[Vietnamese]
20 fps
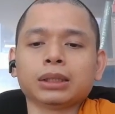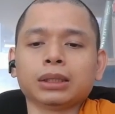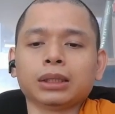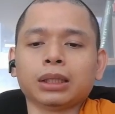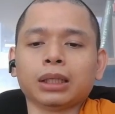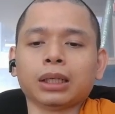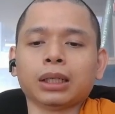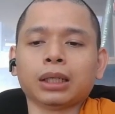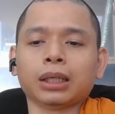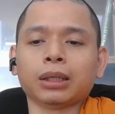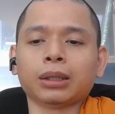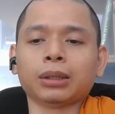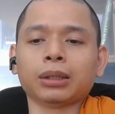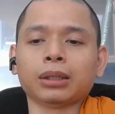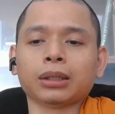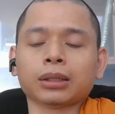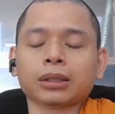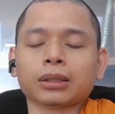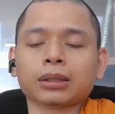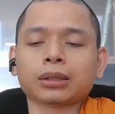là
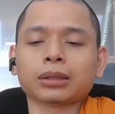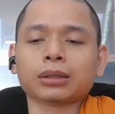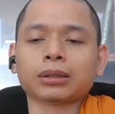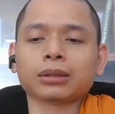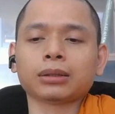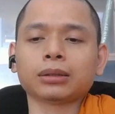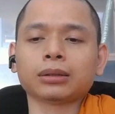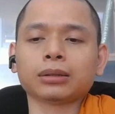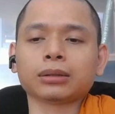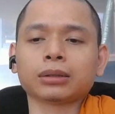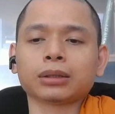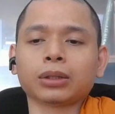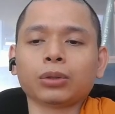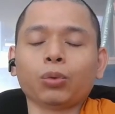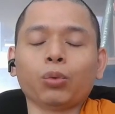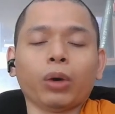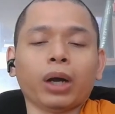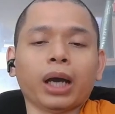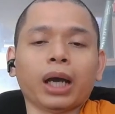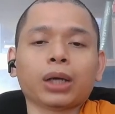cái
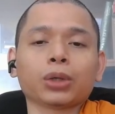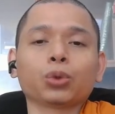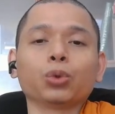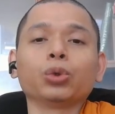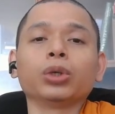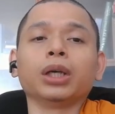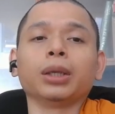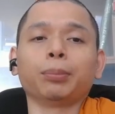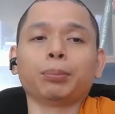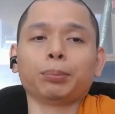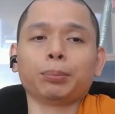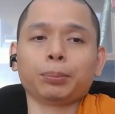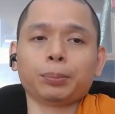quả của nghiệp